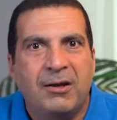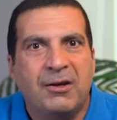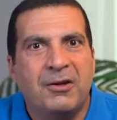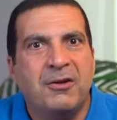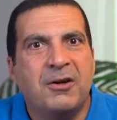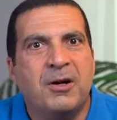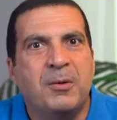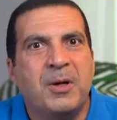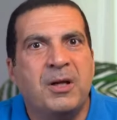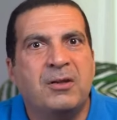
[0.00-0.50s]
يا
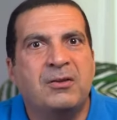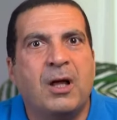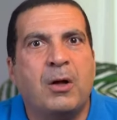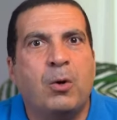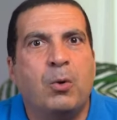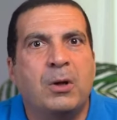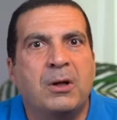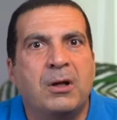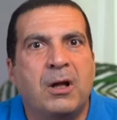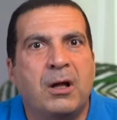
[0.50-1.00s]
نهار ابيض
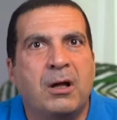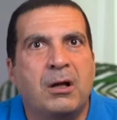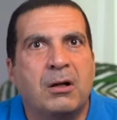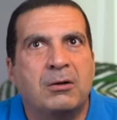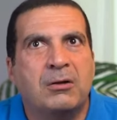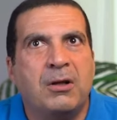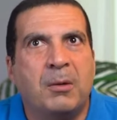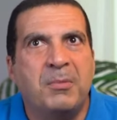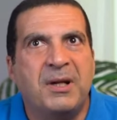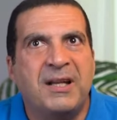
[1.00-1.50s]
تقوى الله
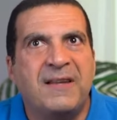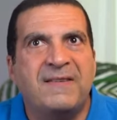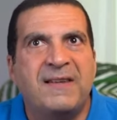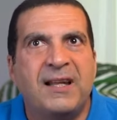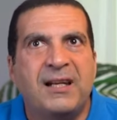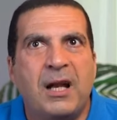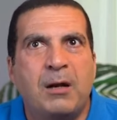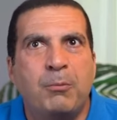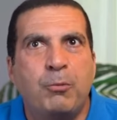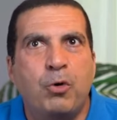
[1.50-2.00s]
طب ما
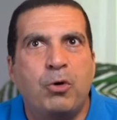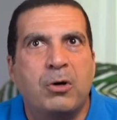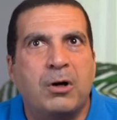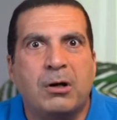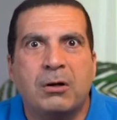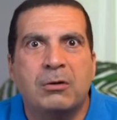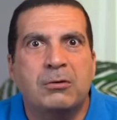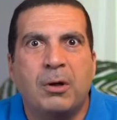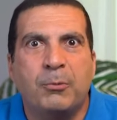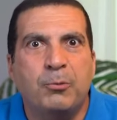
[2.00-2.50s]
نستنى
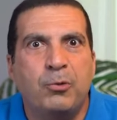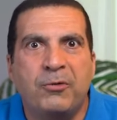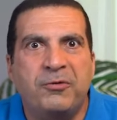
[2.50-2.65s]
لبكره طب